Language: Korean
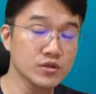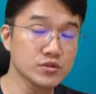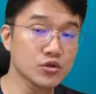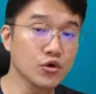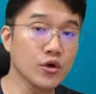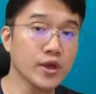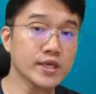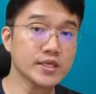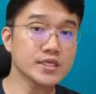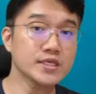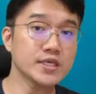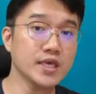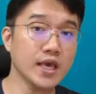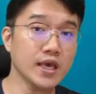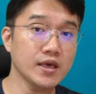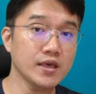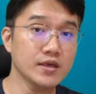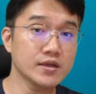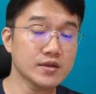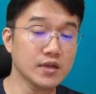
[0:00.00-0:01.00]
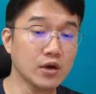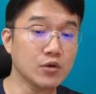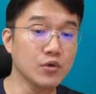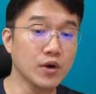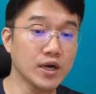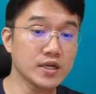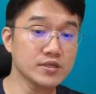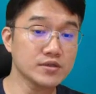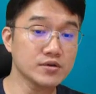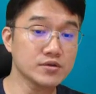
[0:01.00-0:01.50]
너 해킹해 라고
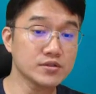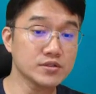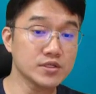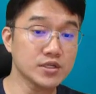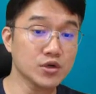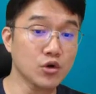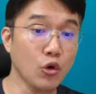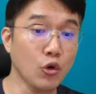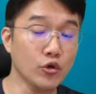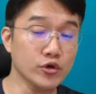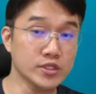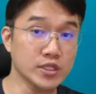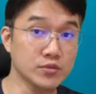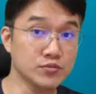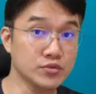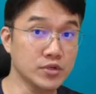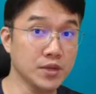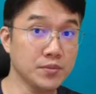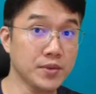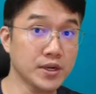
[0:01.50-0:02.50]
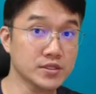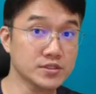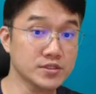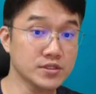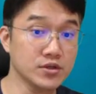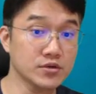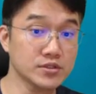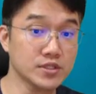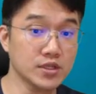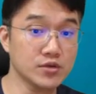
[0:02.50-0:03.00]
하는 것들이 거의 다 블랙박스
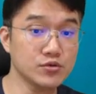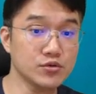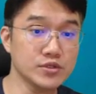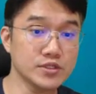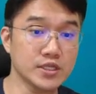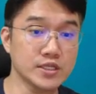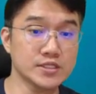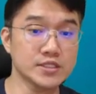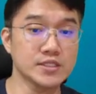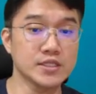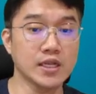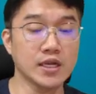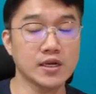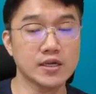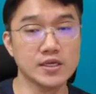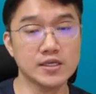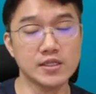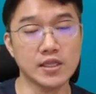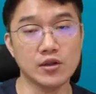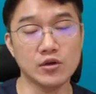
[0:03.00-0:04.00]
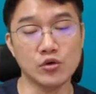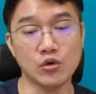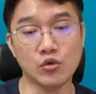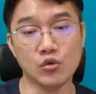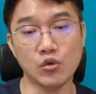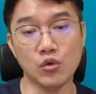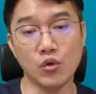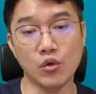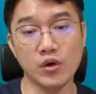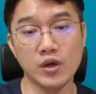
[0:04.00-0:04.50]
형태로 이제 진행하게 되는
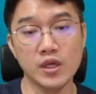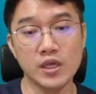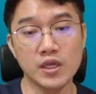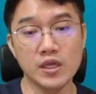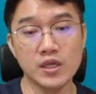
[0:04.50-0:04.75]
거고